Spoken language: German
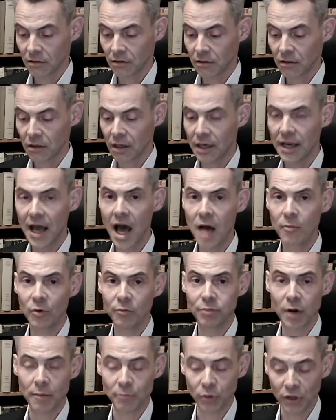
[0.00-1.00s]
Andiamo,
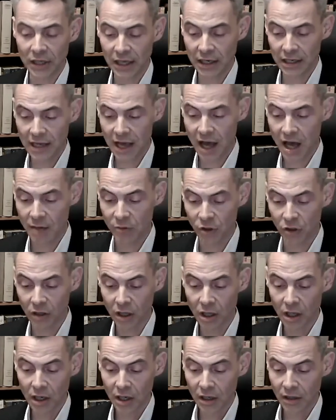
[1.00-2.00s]
Popoli, andiamo.
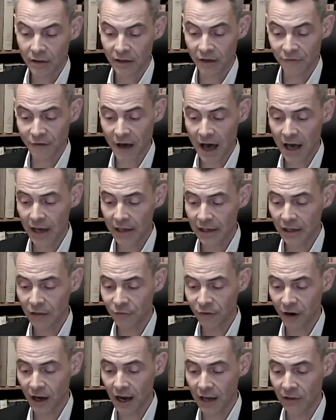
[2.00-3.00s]
Der Fahrer geht
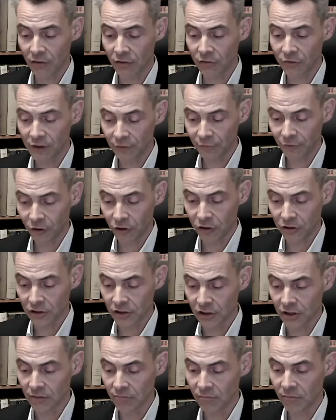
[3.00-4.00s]
voran und wir folgen
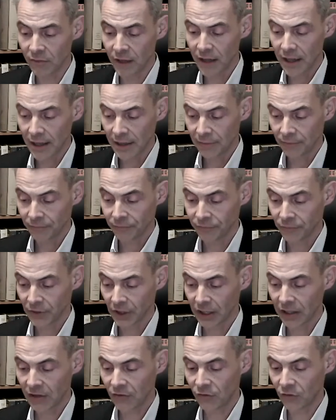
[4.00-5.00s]
ihm.
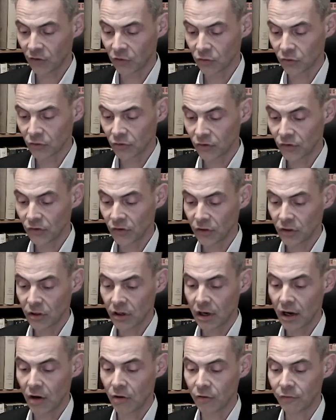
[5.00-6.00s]
Rechts von uns
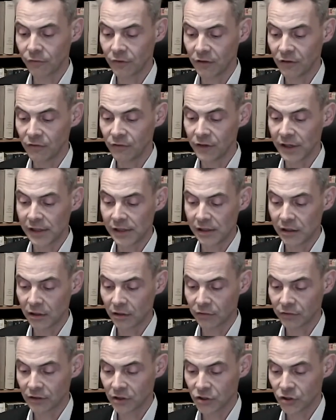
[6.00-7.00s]
laufen die Wellen auf
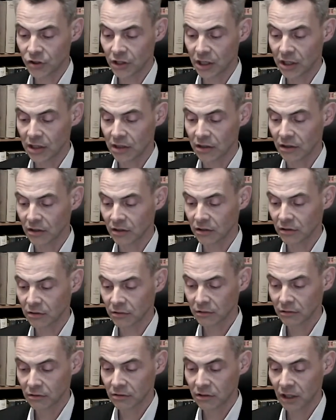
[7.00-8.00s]
den Strand.
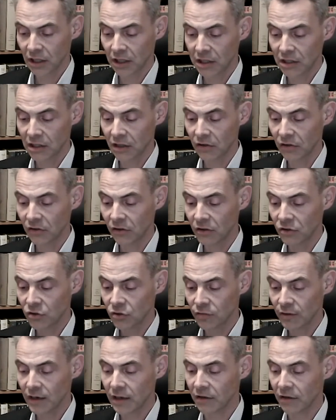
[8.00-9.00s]
Dahinter ist es
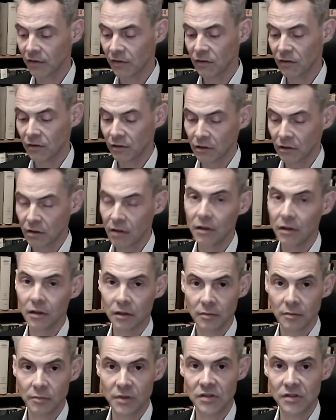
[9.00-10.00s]
schwarz,
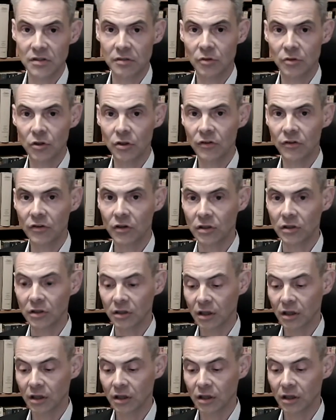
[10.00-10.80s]
bis zum Horizont.